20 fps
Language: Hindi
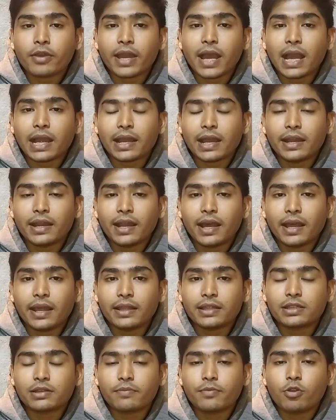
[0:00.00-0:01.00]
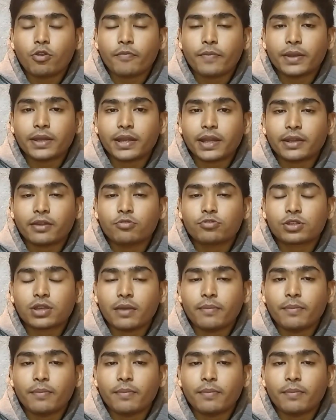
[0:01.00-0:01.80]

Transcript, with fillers: क्या करना है जब भी ओपन करेंगे उसका